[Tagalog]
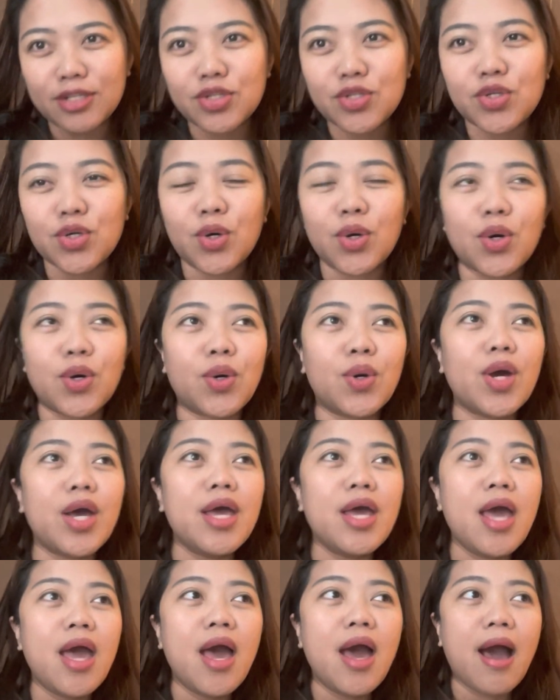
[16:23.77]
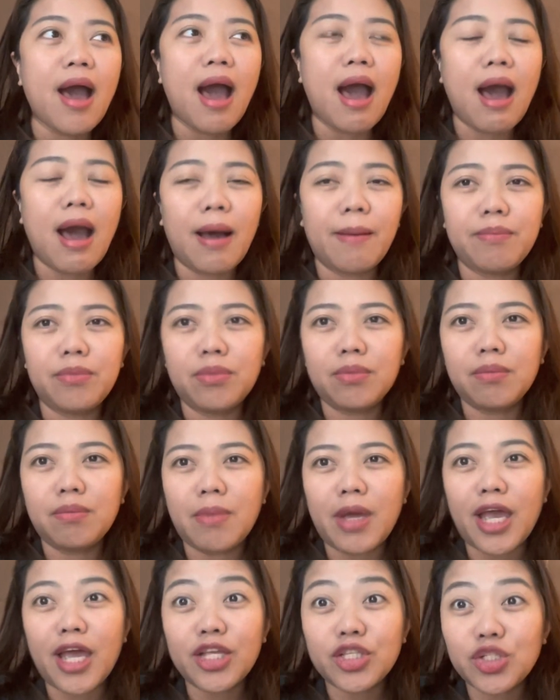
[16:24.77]
So, um,
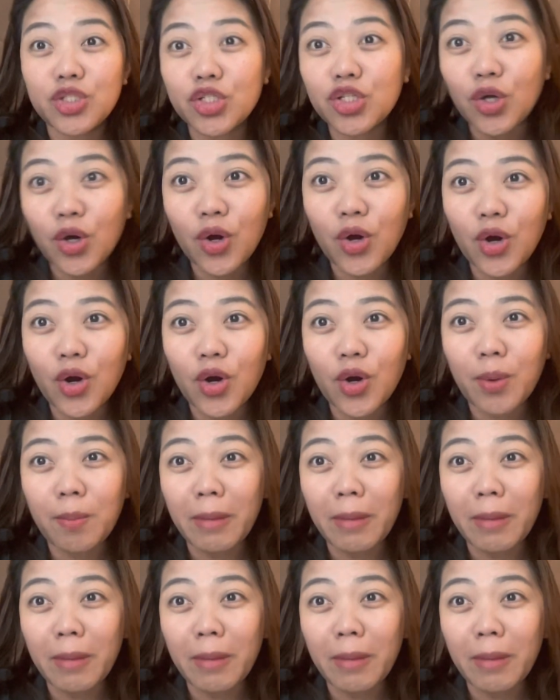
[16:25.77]
medyo